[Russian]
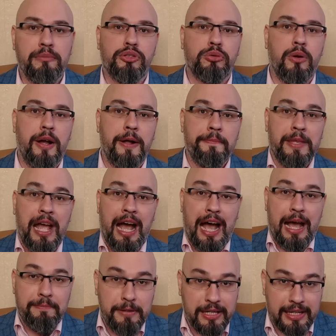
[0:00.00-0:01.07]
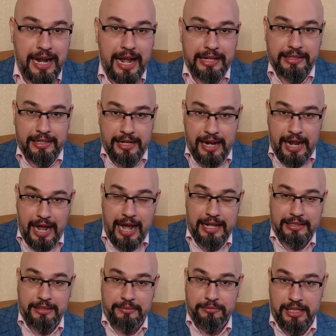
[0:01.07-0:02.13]
что оператора
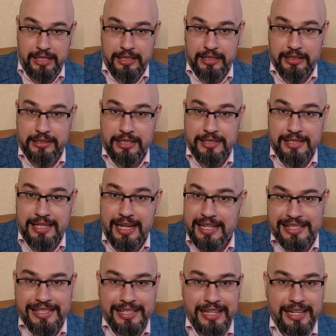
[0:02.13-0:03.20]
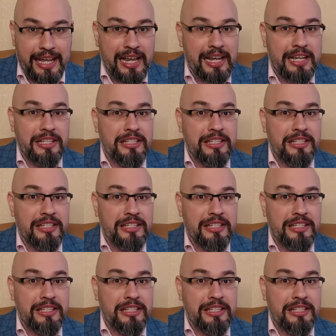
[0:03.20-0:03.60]
атомной электростанции